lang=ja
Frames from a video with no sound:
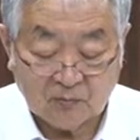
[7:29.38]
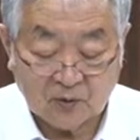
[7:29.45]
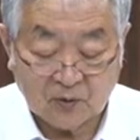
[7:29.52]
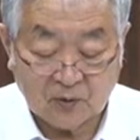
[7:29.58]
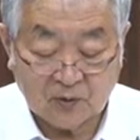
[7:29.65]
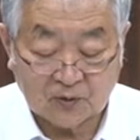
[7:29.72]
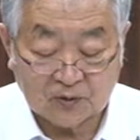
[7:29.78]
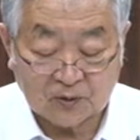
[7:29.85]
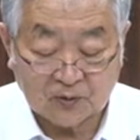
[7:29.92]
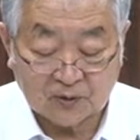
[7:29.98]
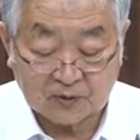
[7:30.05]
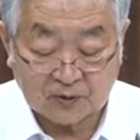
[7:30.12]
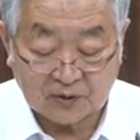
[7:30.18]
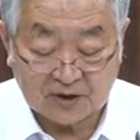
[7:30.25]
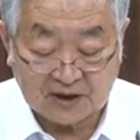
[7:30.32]
物事
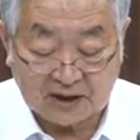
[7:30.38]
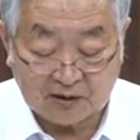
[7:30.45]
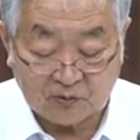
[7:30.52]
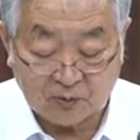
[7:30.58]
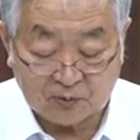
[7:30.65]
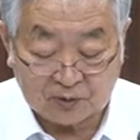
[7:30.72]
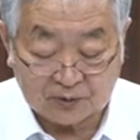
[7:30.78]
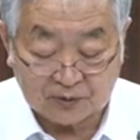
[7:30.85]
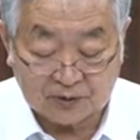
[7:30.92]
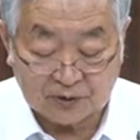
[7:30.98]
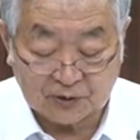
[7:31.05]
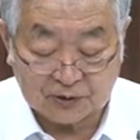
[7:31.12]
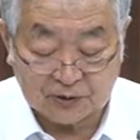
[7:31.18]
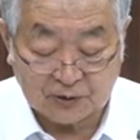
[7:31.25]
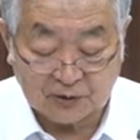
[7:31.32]
を取り囲む
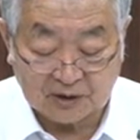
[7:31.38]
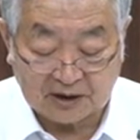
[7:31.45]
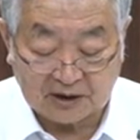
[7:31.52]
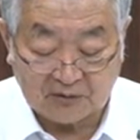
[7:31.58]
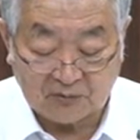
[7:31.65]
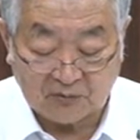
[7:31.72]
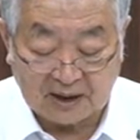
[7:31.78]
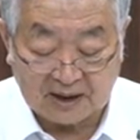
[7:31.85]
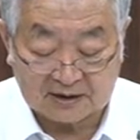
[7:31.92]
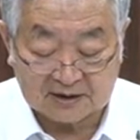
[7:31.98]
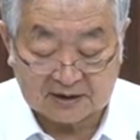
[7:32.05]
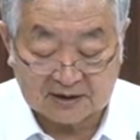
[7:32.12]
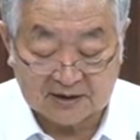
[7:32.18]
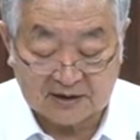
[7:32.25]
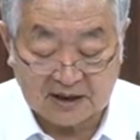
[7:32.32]
余条件は
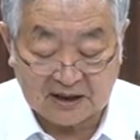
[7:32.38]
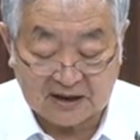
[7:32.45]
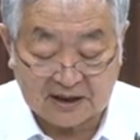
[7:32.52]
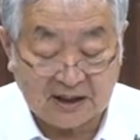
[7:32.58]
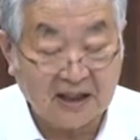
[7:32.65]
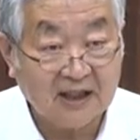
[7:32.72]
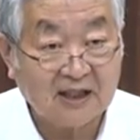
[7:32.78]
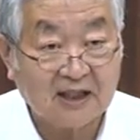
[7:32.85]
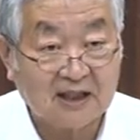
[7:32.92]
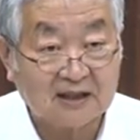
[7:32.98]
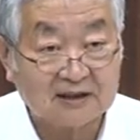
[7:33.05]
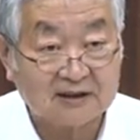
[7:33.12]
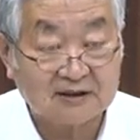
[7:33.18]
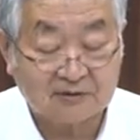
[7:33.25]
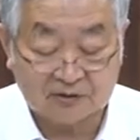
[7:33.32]
常に変
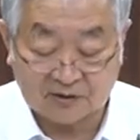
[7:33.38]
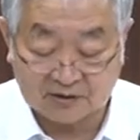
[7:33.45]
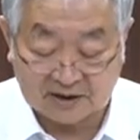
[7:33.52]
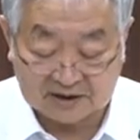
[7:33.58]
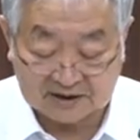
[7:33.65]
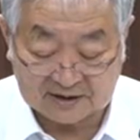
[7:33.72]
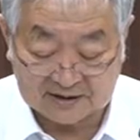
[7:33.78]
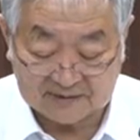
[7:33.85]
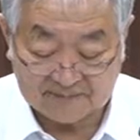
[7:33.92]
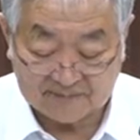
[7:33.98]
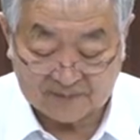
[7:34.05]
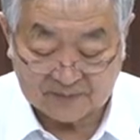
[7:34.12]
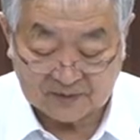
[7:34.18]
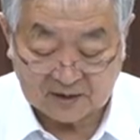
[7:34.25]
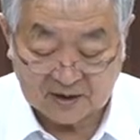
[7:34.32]
化するのです
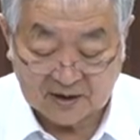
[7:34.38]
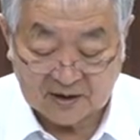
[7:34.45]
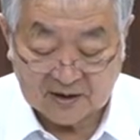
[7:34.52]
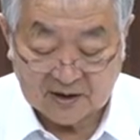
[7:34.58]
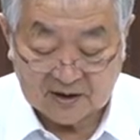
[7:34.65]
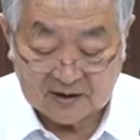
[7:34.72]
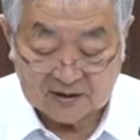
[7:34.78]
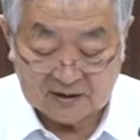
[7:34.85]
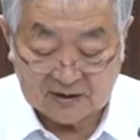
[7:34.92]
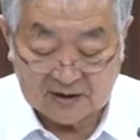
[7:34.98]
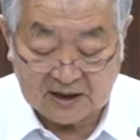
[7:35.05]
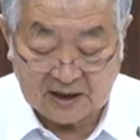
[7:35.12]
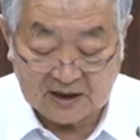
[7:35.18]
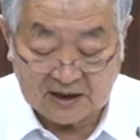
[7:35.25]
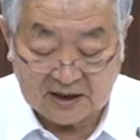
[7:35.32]

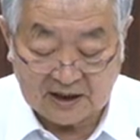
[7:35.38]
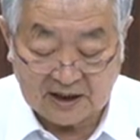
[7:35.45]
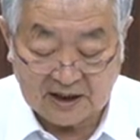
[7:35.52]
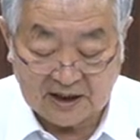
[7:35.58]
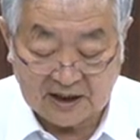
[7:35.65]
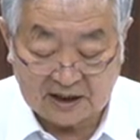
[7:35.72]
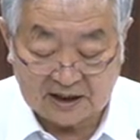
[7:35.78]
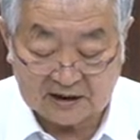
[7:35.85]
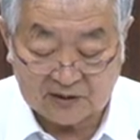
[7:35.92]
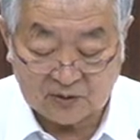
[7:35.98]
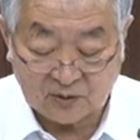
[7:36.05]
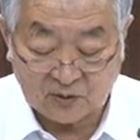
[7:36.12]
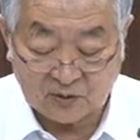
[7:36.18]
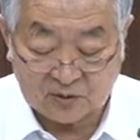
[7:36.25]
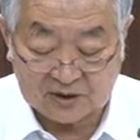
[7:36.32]
常に変化に
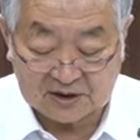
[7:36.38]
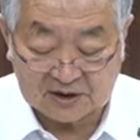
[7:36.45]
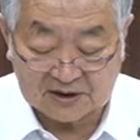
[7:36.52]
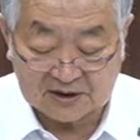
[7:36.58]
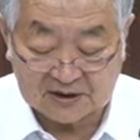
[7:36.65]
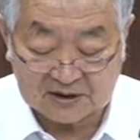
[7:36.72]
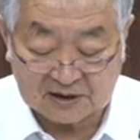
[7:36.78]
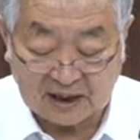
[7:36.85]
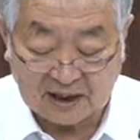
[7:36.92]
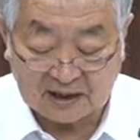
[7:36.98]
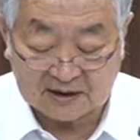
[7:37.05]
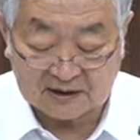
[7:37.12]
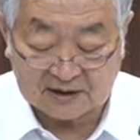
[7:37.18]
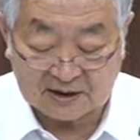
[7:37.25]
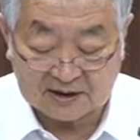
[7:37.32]
応じ
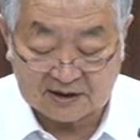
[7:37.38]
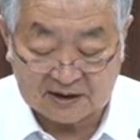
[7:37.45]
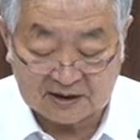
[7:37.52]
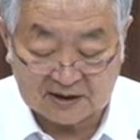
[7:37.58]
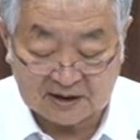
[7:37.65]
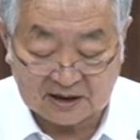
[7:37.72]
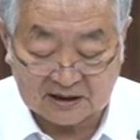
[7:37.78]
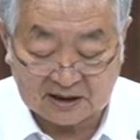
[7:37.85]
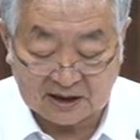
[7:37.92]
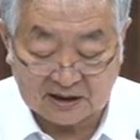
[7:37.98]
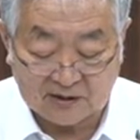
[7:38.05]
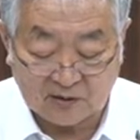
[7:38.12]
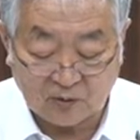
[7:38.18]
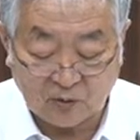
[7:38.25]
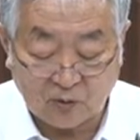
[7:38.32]
た適切な
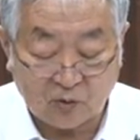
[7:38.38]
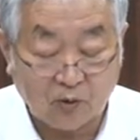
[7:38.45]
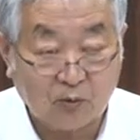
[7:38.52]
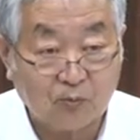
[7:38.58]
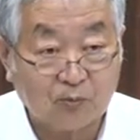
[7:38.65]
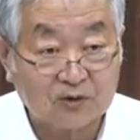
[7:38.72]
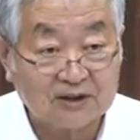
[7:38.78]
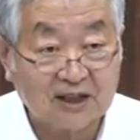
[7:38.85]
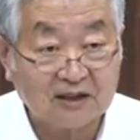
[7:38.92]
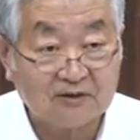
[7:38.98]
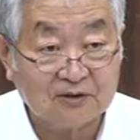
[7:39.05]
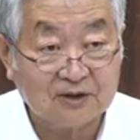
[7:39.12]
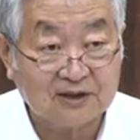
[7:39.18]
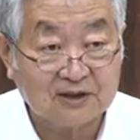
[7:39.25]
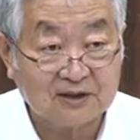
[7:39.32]
対応を模
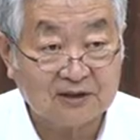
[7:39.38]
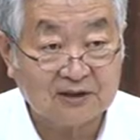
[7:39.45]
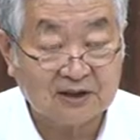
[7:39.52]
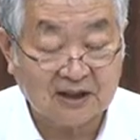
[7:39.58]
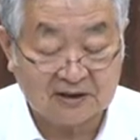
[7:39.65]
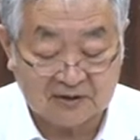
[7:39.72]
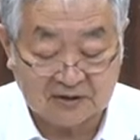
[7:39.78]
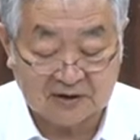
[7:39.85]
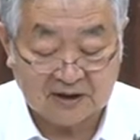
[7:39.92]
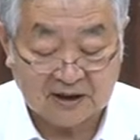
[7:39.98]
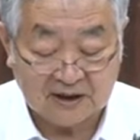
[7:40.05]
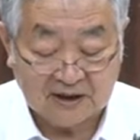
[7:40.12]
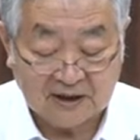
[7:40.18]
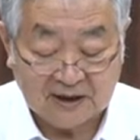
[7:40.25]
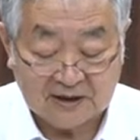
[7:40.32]
索し続ける
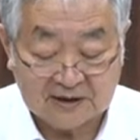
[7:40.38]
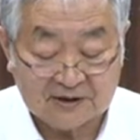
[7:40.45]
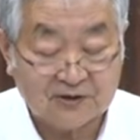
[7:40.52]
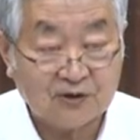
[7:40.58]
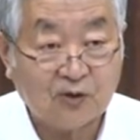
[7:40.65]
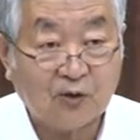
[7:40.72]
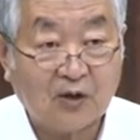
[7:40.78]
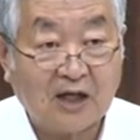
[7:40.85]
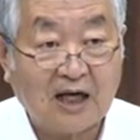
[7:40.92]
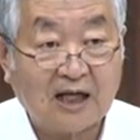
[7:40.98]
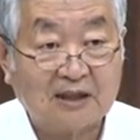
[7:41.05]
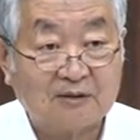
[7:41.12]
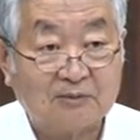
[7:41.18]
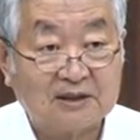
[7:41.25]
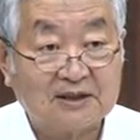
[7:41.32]
必要が
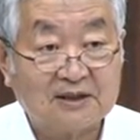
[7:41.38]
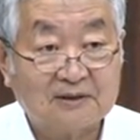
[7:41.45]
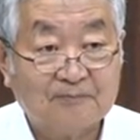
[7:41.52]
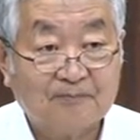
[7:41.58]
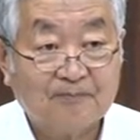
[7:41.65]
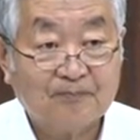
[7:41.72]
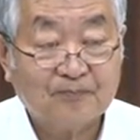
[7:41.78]
あります